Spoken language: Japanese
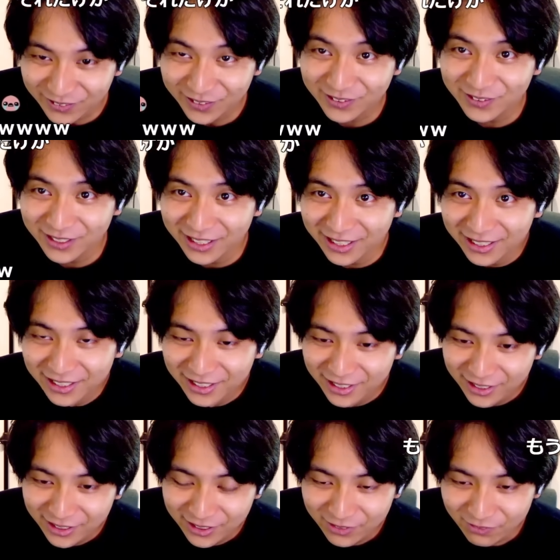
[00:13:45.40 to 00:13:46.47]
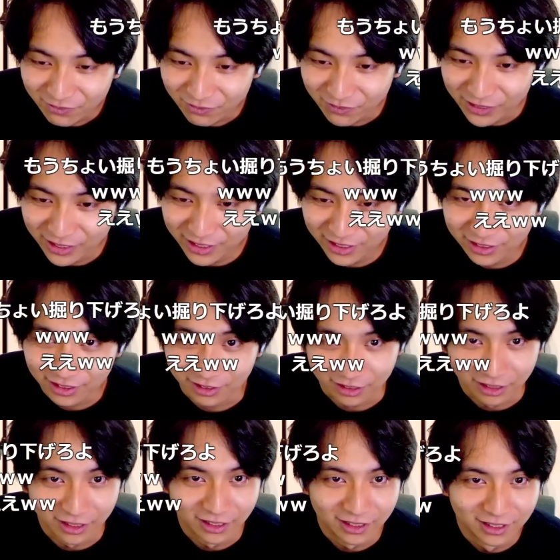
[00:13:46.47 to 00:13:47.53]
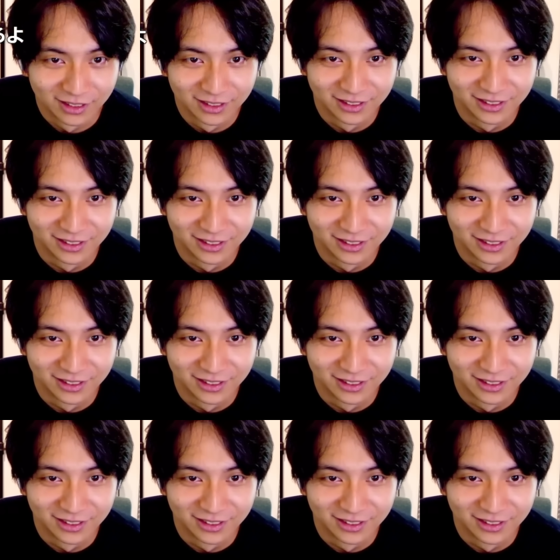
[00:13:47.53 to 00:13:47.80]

これは名言なんか